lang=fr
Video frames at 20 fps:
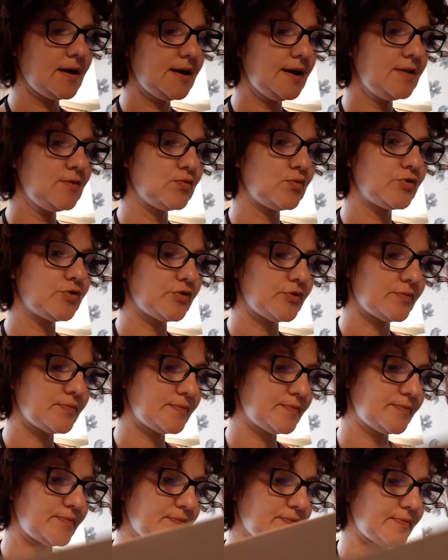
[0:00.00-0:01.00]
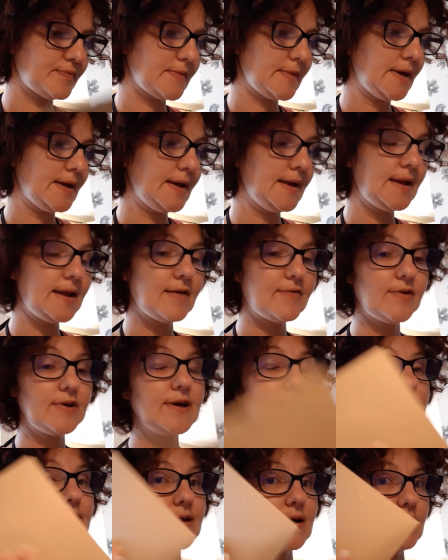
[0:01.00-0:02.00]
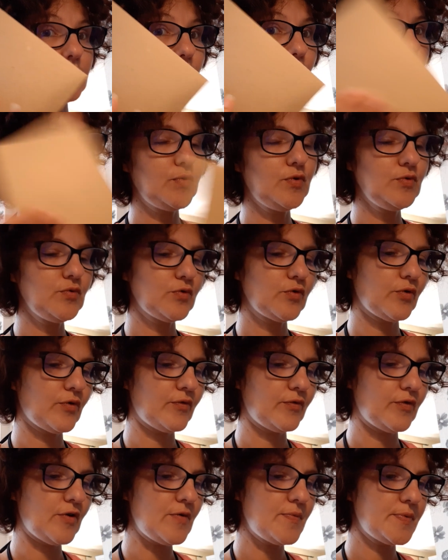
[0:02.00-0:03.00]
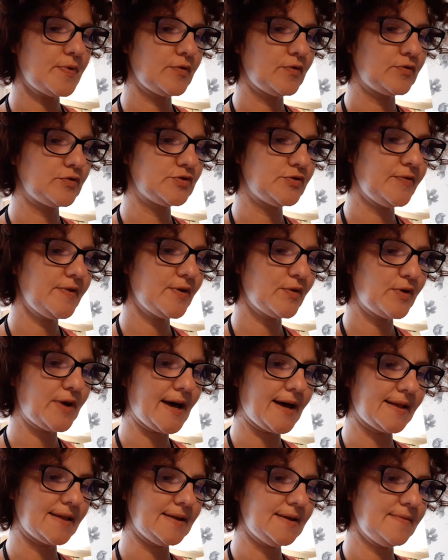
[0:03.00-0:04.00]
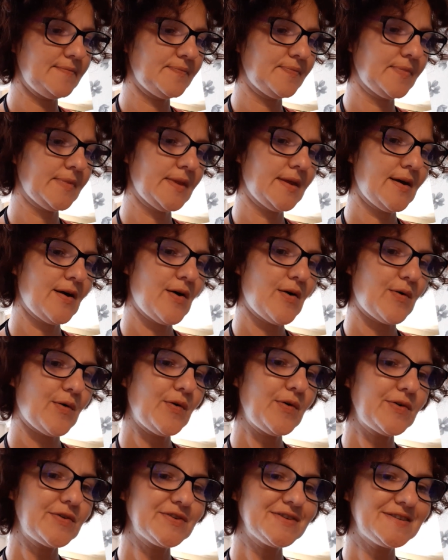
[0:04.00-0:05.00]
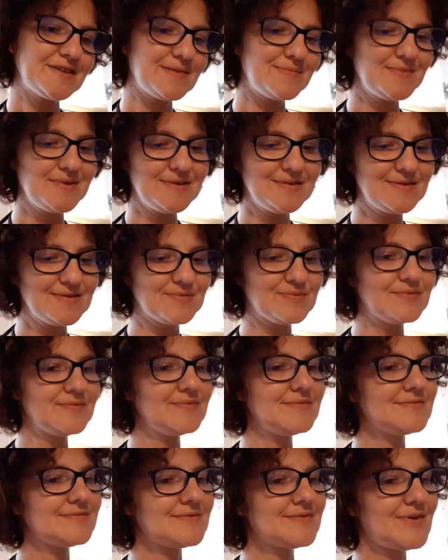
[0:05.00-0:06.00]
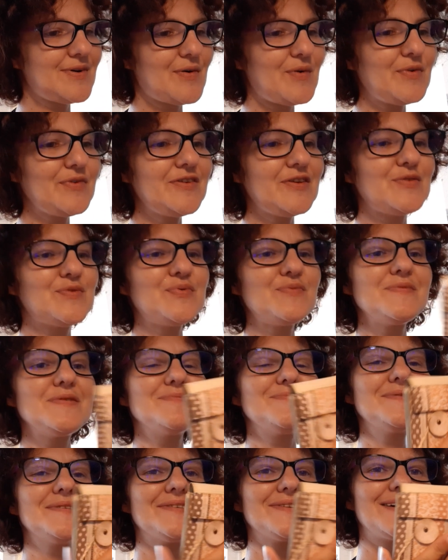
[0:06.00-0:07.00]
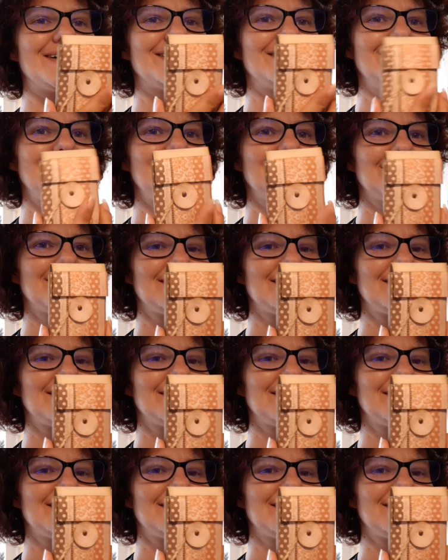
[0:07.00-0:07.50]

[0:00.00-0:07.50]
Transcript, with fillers: Et donc, il y avait également une autre enveloppe. Donc, je vais regarder. Oh, que c'est mignon Oh, c'est tout mignon, regardez.